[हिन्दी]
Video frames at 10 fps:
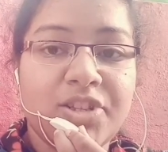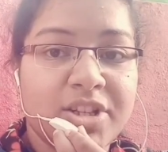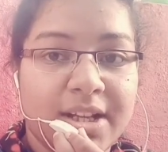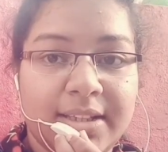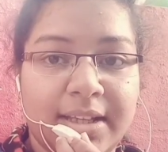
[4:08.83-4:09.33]

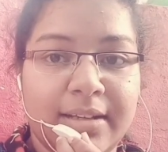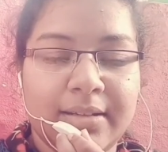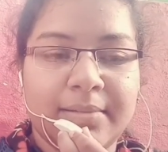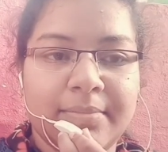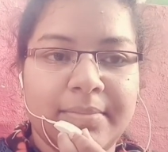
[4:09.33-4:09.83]
आज का
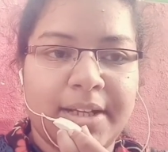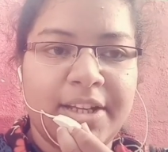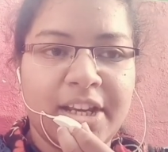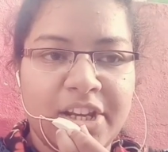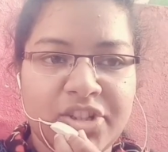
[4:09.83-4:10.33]
दिन
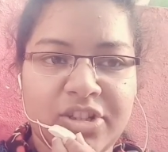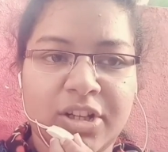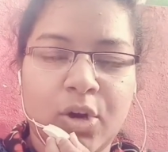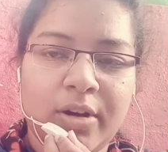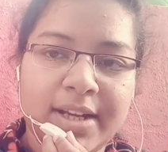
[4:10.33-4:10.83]
इंडियन
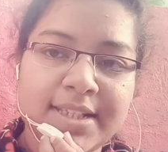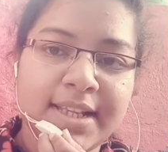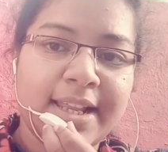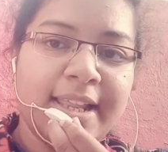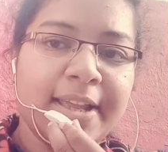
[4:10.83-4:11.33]
नेशनल
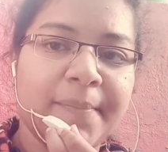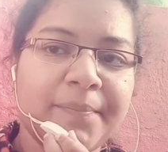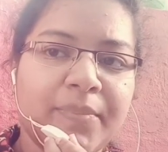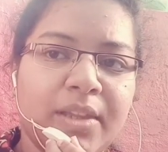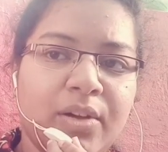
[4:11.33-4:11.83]
कांग्रेस के लिए
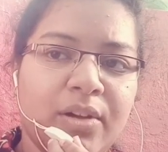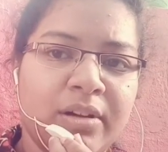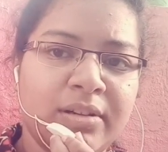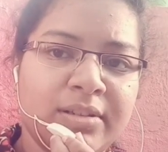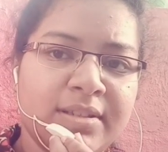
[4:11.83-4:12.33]

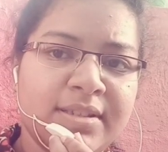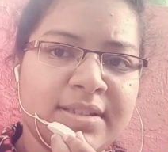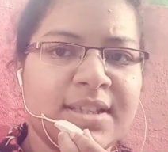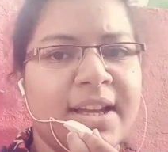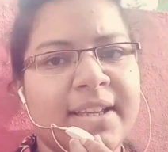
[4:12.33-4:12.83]
और
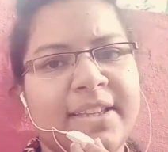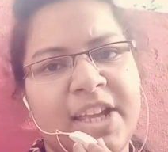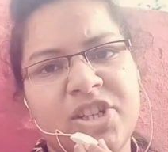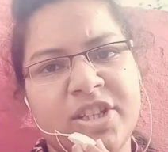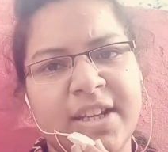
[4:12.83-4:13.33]
सारे
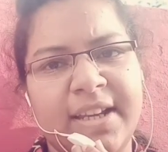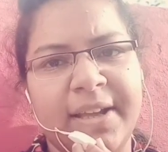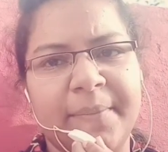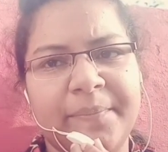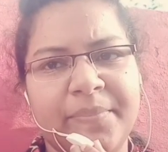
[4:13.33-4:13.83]
देश के
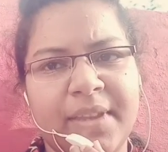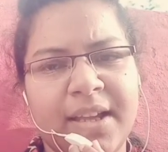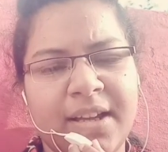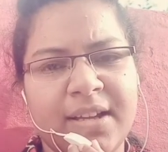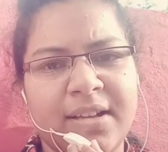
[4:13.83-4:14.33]
लिए
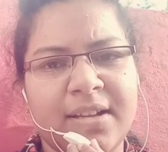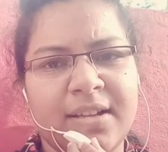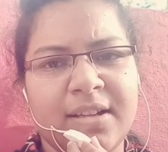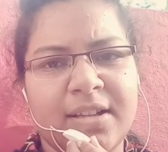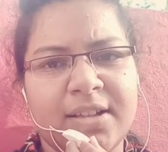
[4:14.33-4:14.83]
एक
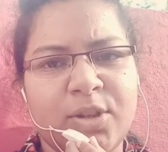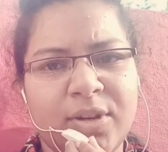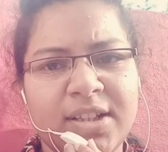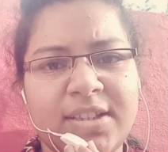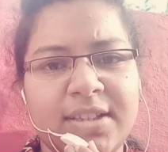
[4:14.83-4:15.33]

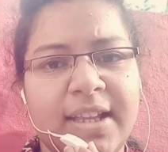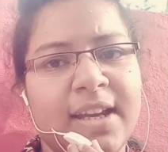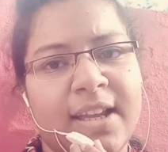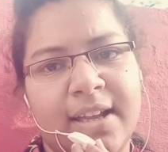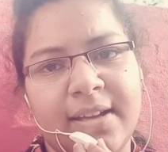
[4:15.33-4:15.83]
दुखद
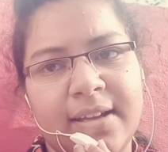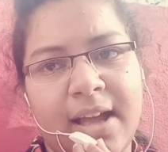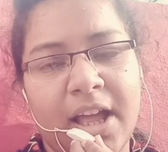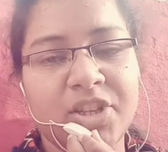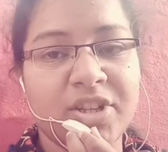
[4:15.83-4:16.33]
दिन है
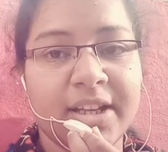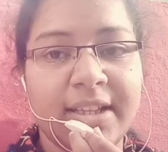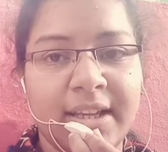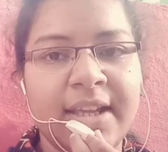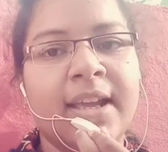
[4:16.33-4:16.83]
आज
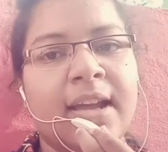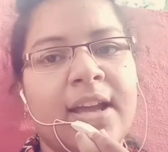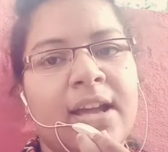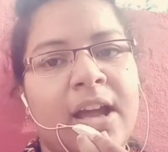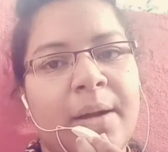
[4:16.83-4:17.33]
के दिन ही
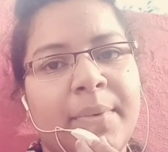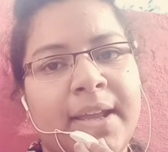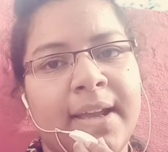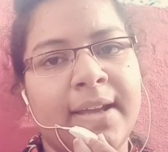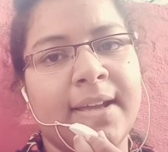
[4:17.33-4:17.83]

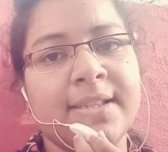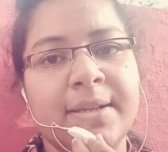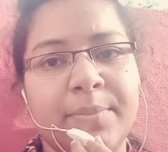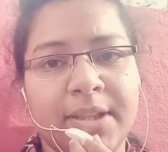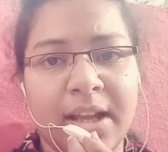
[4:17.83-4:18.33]
हमने एक
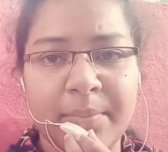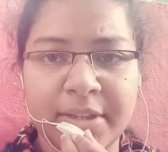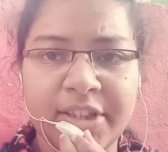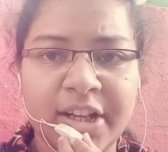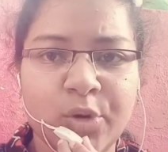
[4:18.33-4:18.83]
ऐसे
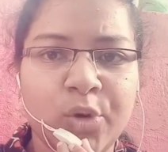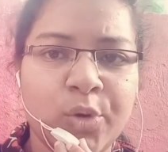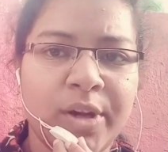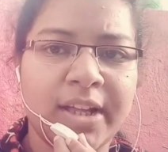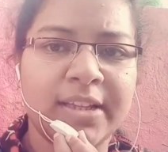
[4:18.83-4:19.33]
प्रधानमंत्री को
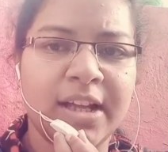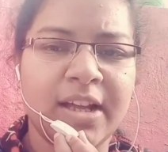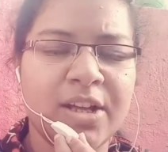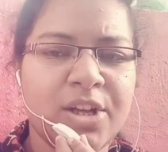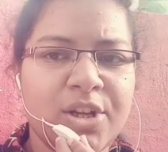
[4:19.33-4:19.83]
खोया
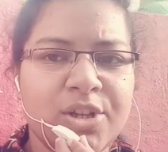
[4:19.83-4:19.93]
था